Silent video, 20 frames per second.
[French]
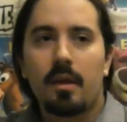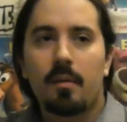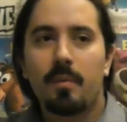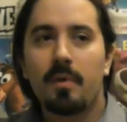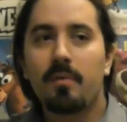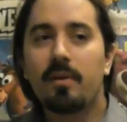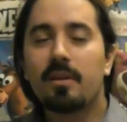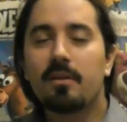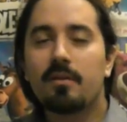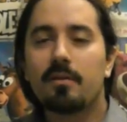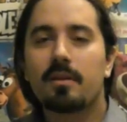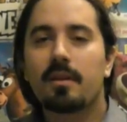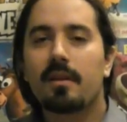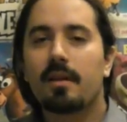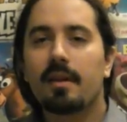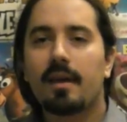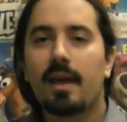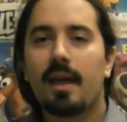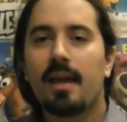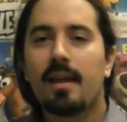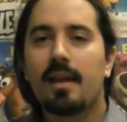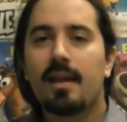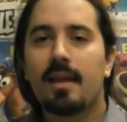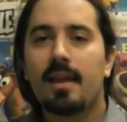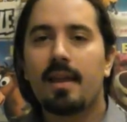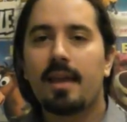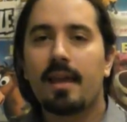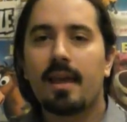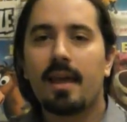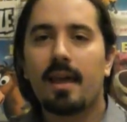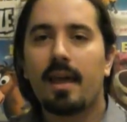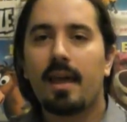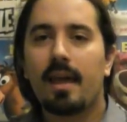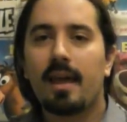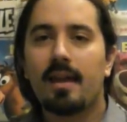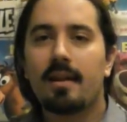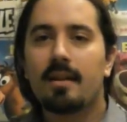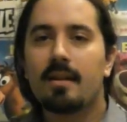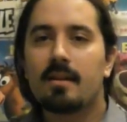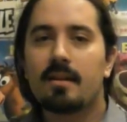Mais oui, donc euh, elle, est,
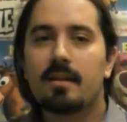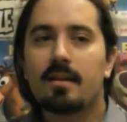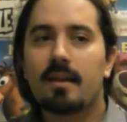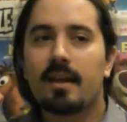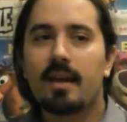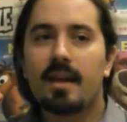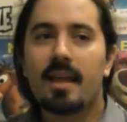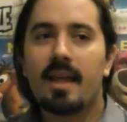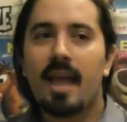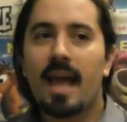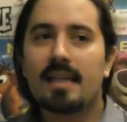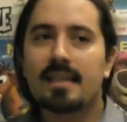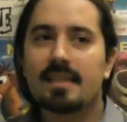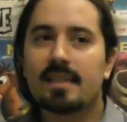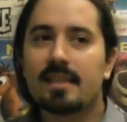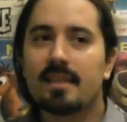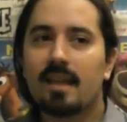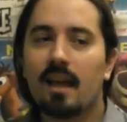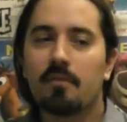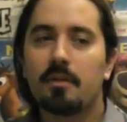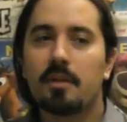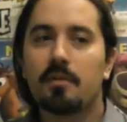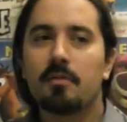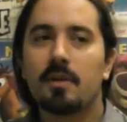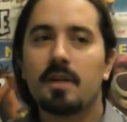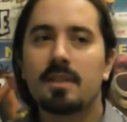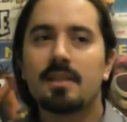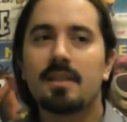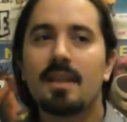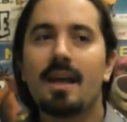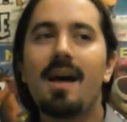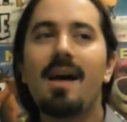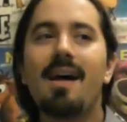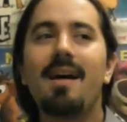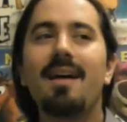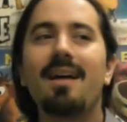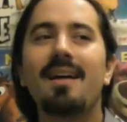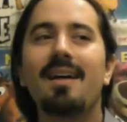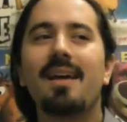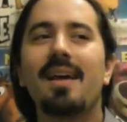euh, elle, est assez énervée de voir ça.
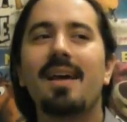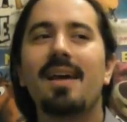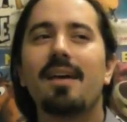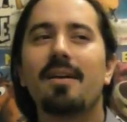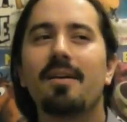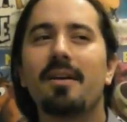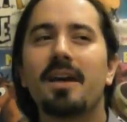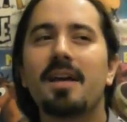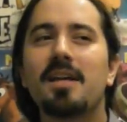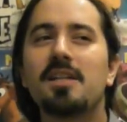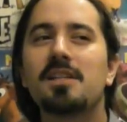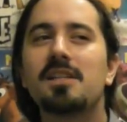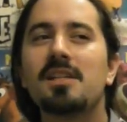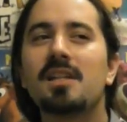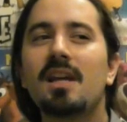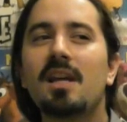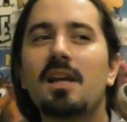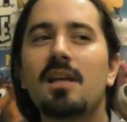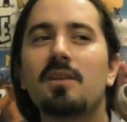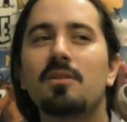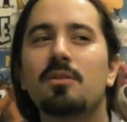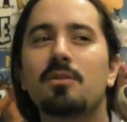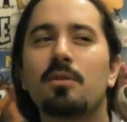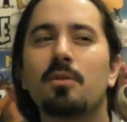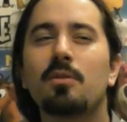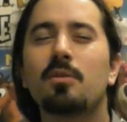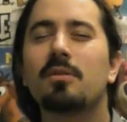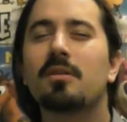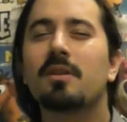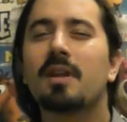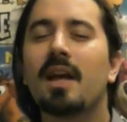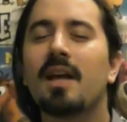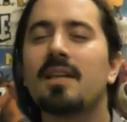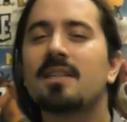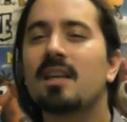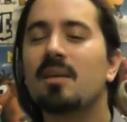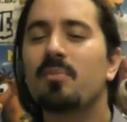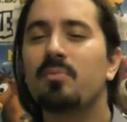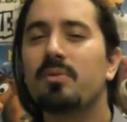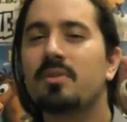Euh, Régina
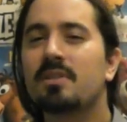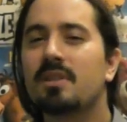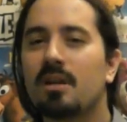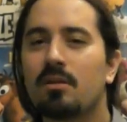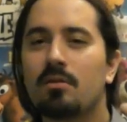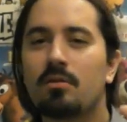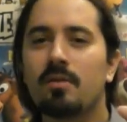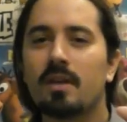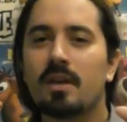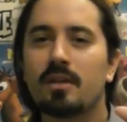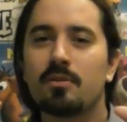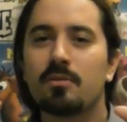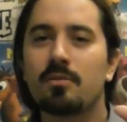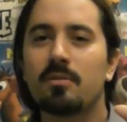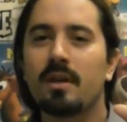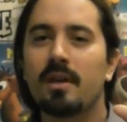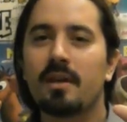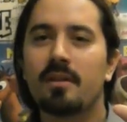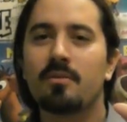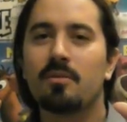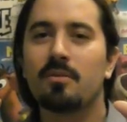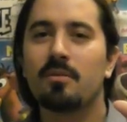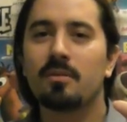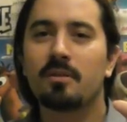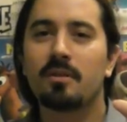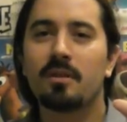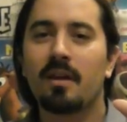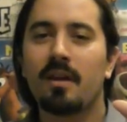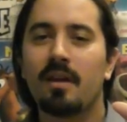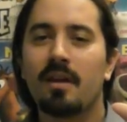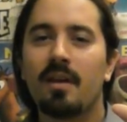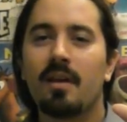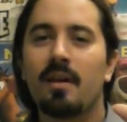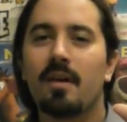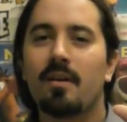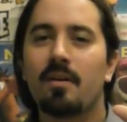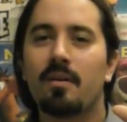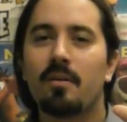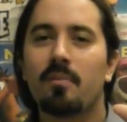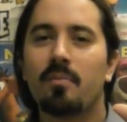casse un peu sa couverture et donc
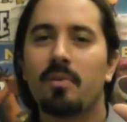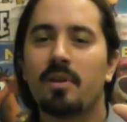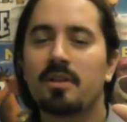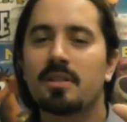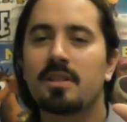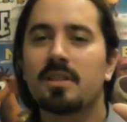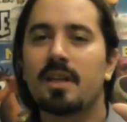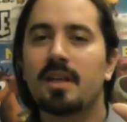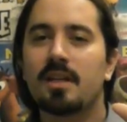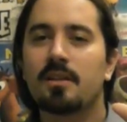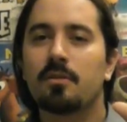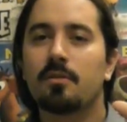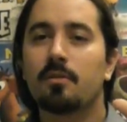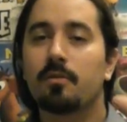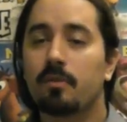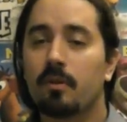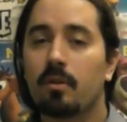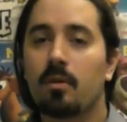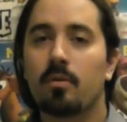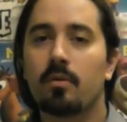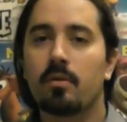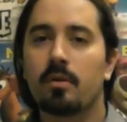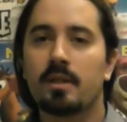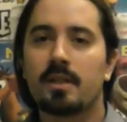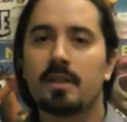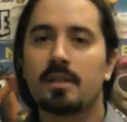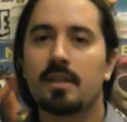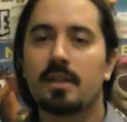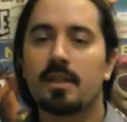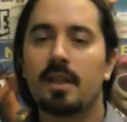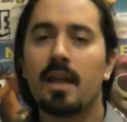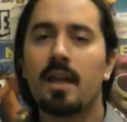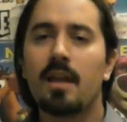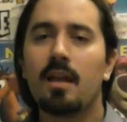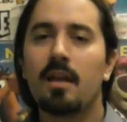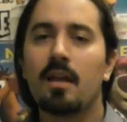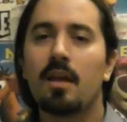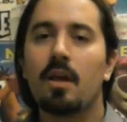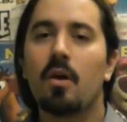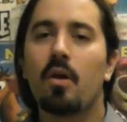Blanche-Neige reconnaît que c'est elle.